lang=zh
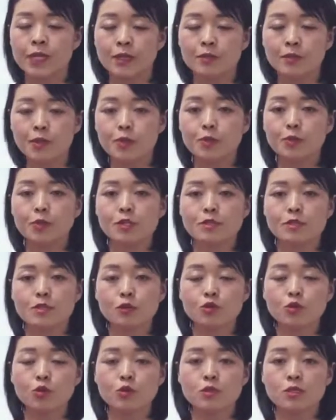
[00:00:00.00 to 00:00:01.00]
那么用了
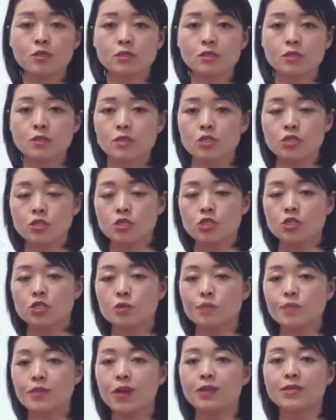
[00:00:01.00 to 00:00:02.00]
相同的词，其
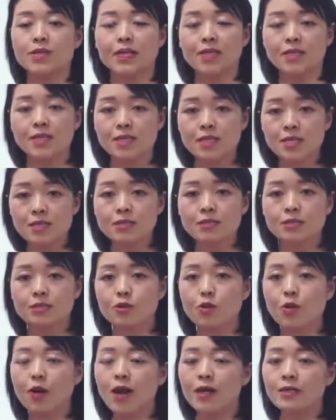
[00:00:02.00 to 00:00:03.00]
实表达的意
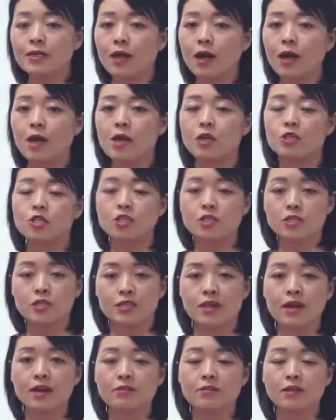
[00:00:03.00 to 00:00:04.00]
思的话呢是
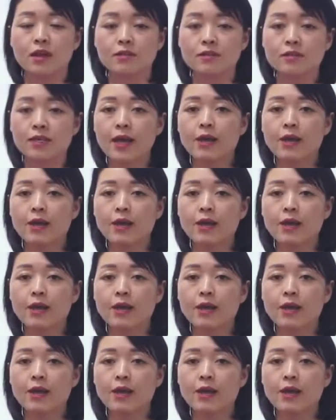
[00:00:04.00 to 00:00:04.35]
一样的，